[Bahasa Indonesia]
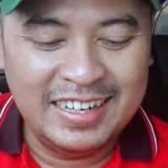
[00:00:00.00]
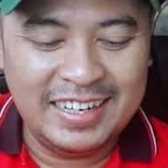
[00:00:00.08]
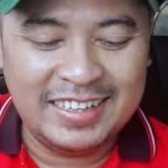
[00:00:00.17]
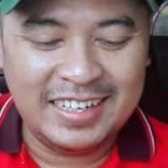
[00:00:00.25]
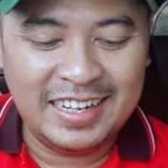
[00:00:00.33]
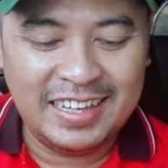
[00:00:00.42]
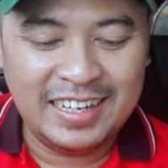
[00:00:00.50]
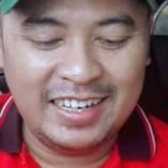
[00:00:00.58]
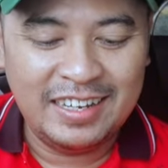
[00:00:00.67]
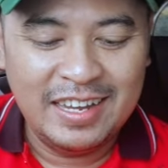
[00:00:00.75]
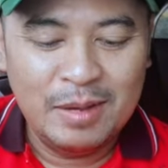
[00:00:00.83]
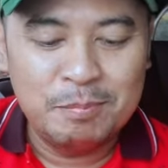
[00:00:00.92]
nih kita lihat lagi
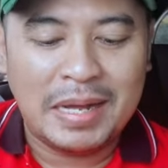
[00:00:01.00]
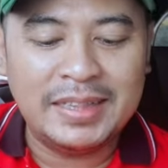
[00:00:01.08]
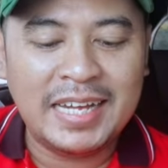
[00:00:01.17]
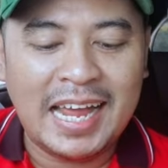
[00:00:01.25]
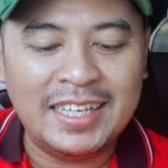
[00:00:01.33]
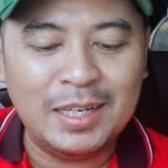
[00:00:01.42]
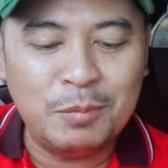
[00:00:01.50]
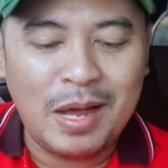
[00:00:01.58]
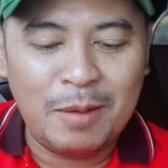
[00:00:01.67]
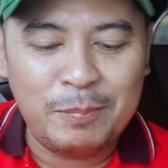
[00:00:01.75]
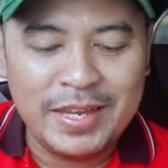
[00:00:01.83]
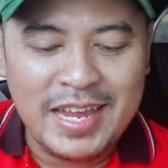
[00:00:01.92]
nih banting aja bu
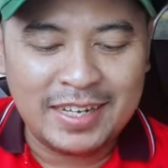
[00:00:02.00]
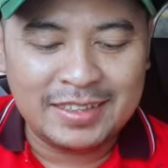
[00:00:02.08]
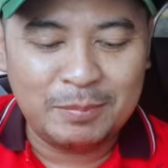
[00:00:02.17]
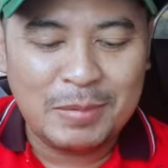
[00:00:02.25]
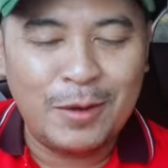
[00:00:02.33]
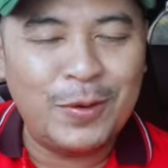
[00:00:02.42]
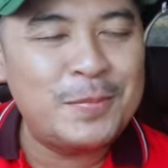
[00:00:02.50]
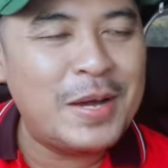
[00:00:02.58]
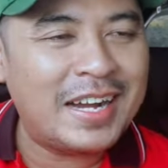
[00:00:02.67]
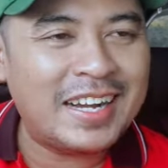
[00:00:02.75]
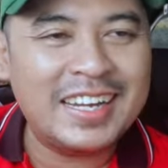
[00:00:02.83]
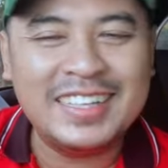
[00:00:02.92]
HP-nya ketimbang gue
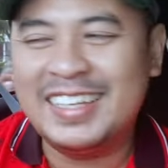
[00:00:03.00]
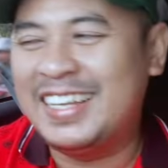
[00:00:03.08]
marah